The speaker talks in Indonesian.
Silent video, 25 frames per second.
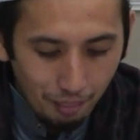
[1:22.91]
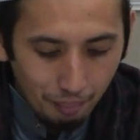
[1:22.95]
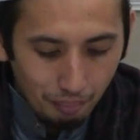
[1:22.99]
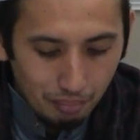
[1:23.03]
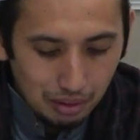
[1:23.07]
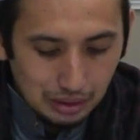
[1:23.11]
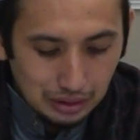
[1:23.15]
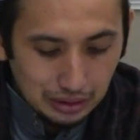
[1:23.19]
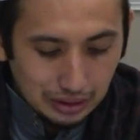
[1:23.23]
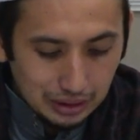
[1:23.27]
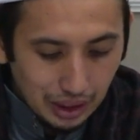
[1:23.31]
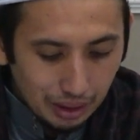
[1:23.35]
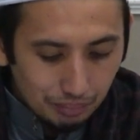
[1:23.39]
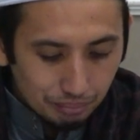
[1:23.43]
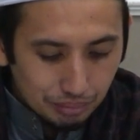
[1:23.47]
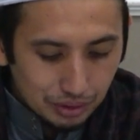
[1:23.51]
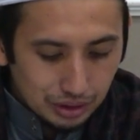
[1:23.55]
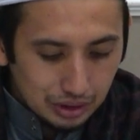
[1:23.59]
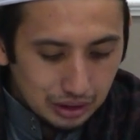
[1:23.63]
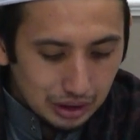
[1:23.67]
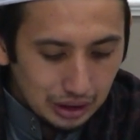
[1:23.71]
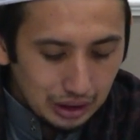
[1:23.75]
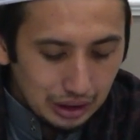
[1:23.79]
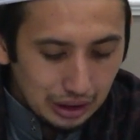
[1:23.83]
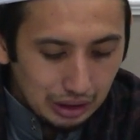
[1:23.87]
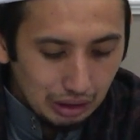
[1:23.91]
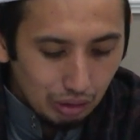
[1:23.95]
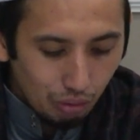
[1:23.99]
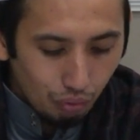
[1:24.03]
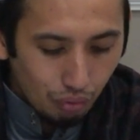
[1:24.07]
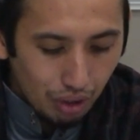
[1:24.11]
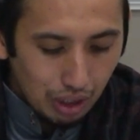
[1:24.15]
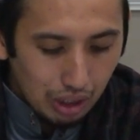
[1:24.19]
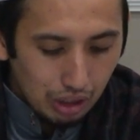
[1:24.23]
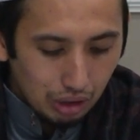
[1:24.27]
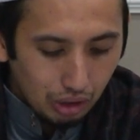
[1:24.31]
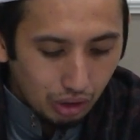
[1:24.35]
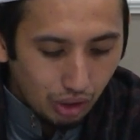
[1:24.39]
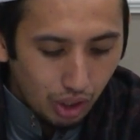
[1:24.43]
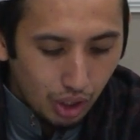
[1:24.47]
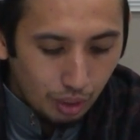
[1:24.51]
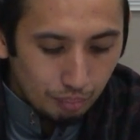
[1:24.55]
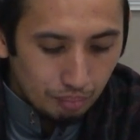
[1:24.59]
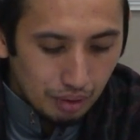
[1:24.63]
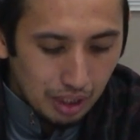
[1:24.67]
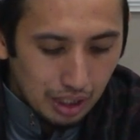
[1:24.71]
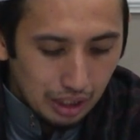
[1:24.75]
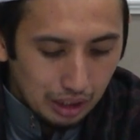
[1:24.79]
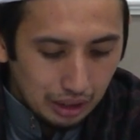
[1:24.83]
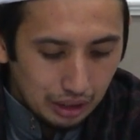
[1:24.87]
Bisamsi wal
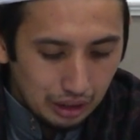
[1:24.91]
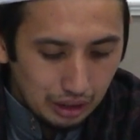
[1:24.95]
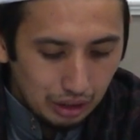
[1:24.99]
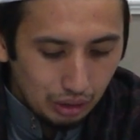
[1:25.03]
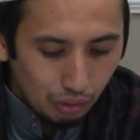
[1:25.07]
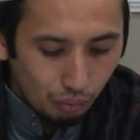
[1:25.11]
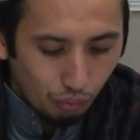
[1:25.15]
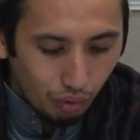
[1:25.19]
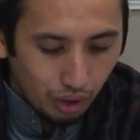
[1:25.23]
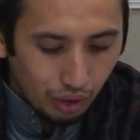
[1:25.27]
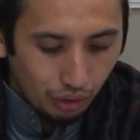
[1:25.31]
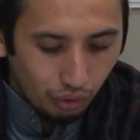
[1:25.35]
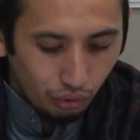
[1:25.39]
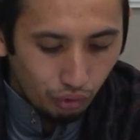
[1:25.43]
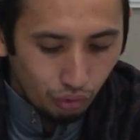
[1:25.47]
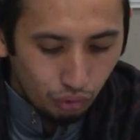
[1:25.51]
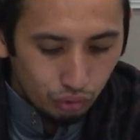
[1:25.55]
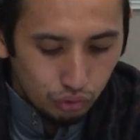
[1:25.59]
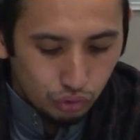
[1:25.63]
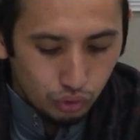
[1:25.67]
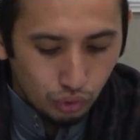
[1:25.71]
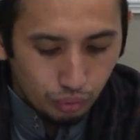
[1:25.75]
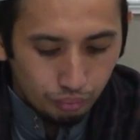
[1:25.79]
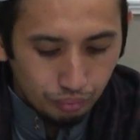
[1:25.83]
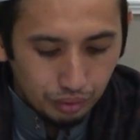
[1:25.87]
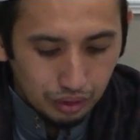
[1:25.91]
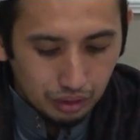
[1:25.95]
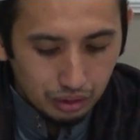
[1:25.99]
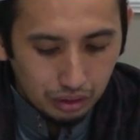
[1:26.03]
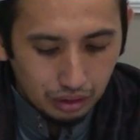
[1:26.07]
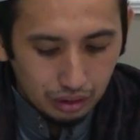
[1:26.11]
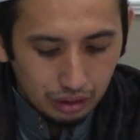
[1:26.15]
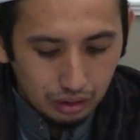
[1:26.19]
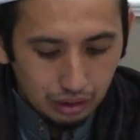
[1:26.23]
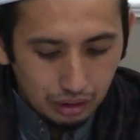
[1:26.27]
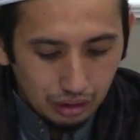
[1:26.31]
qamari wan nujumi.